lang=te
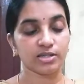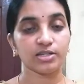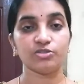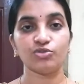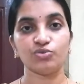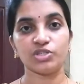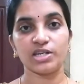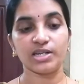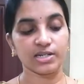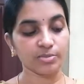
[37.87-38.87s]
ఎందుకు యూస్
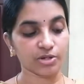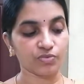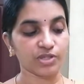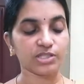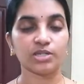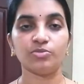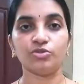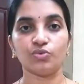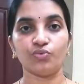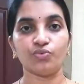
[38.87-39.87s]
చేయాలంటే మనకు
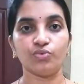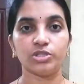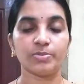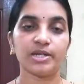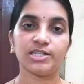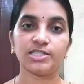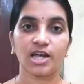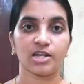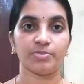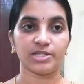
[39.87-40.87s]
వెజిటేబుల్స్ ఫ్రూట్స్ పైన
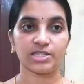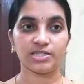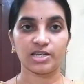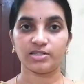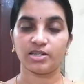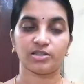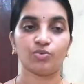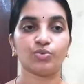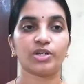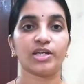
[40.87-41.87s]
చాలా పెస్టిసైడ్స్ అయితే
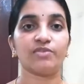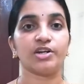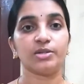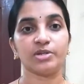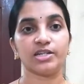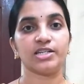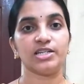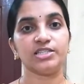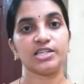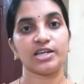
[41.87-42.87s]
ఉంటాయి అవన్నీ మనం
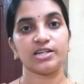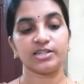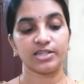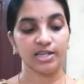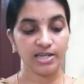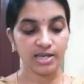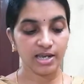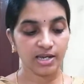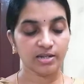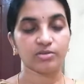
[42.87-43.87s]
క్లీన్ చేయాలంటే
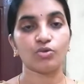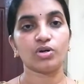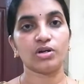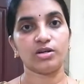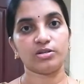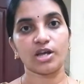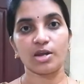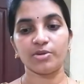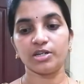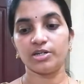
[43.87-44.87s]

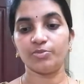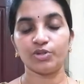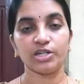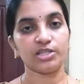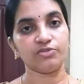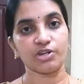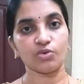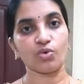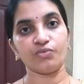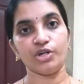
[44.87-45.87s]
నార్మల్గా ఇప్పుడు నేను ఇది వరకు
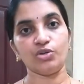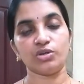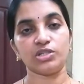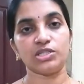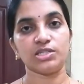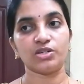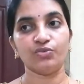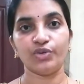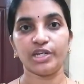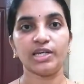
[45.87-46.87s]
ఒక వీడియో అయితే చేశాను
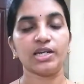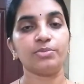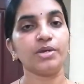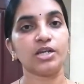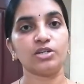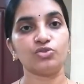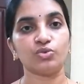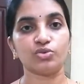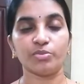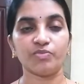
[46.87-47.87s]
వెనిగర్ అండ్ బేకింగ్
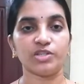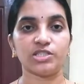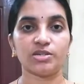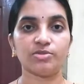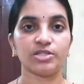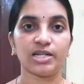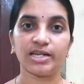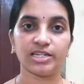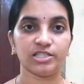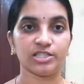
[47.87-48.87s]
సోడాతో మేము వెజిటేబుల్స్ ఎలా
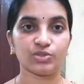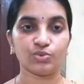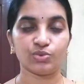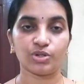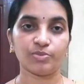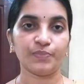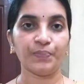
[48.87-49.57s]
క్లీన్ చేసుకుంటున్నాము